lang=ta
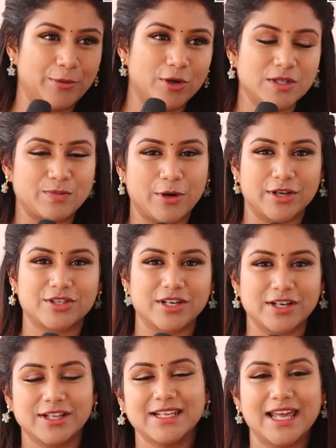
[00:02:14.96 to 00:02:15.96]
ப்ரோஸ்
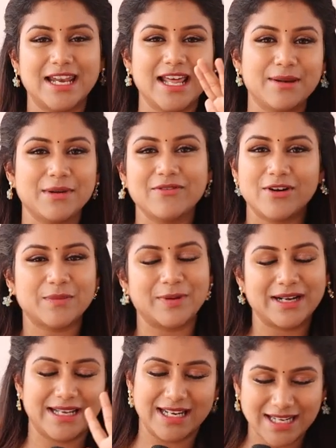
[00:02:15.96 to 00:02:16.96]
ப்ரொடக்ஷன்லேருந்து எல்லாருமே ஒர்க்
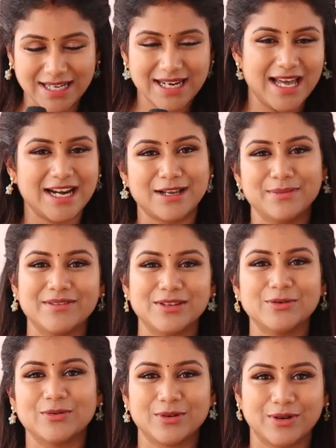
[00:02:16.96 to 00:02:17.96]
பண்ணுற எல்லாருக்குமே
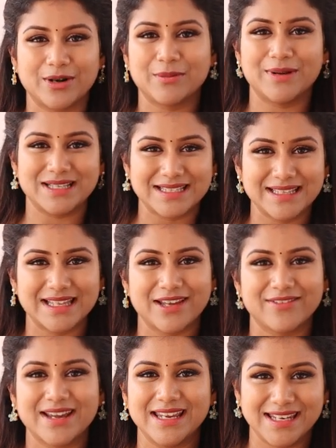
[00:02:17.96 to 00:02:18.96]
வந்து உங்களோட பிளஸ்ஸிங்
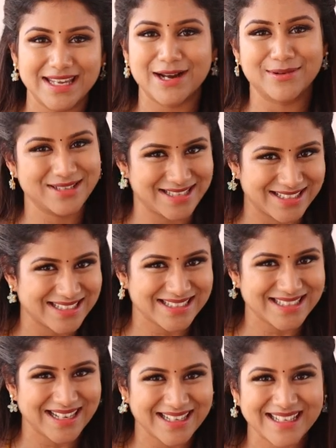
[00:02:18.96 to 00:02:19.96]
தேவை இனியாவோட
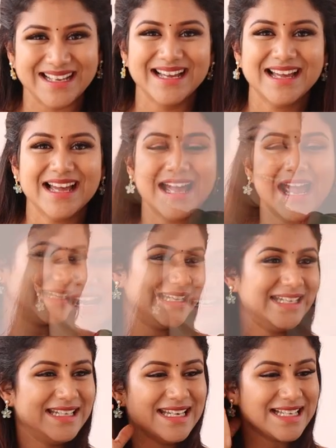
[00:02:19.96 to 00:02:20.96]
சக்ஸஸ்க்காக
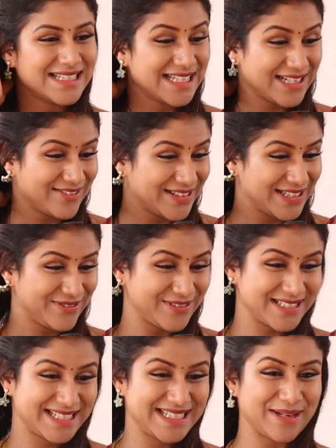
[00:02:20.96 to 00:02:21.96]
இனியா சீரியல் வந்து
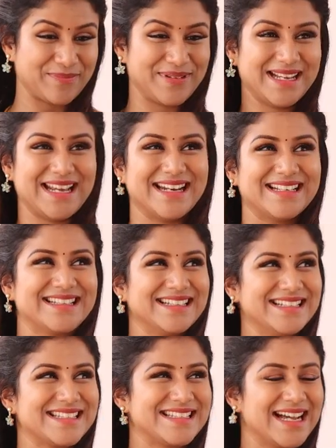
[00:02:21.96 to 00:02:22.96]
ஃபஸ்ட்டு எப்படி எனக்கு
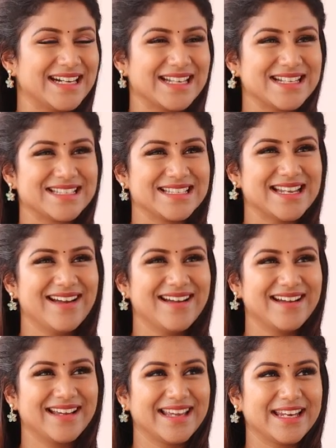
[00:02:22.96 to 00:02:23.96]
ஸ்டார்ட் ஆச்சுன்னா
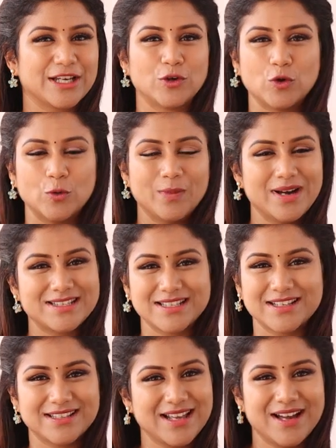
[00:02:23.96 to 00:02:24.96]
எனக்கு குமார்
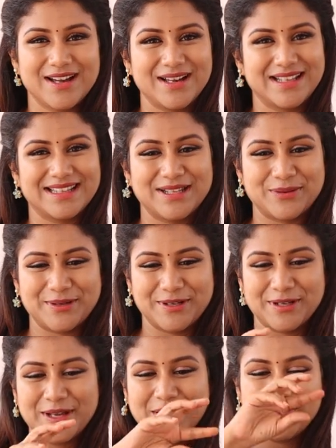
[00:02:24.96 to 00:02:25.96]
சார் தான் அதில் ஒரு
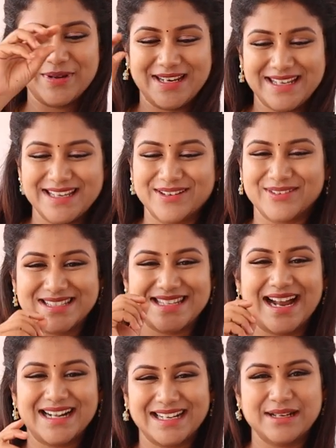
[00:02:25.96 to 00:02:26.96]
பெரிய ஒரு
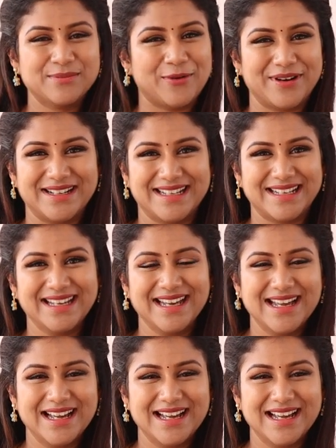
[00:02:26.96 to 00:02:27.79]
ஸ்டார்டிங் பாயிண்ட்டே